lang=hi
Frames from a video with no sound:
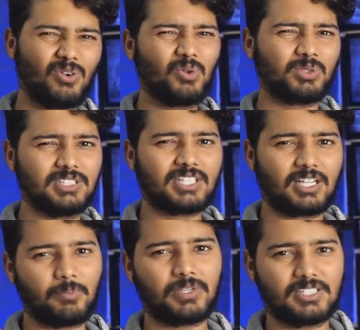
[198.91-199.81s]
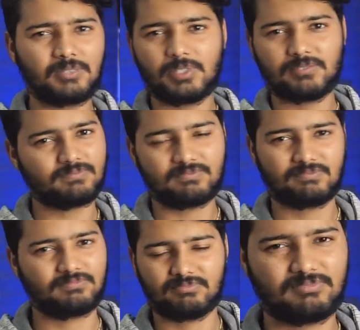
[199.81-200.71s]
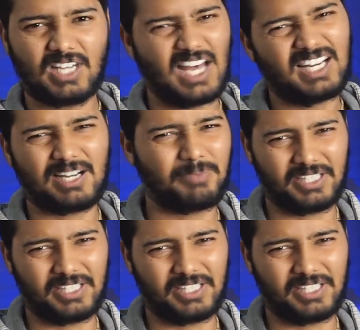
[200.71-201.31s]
और सीन्स के कंपेरिजन में हल्का पड़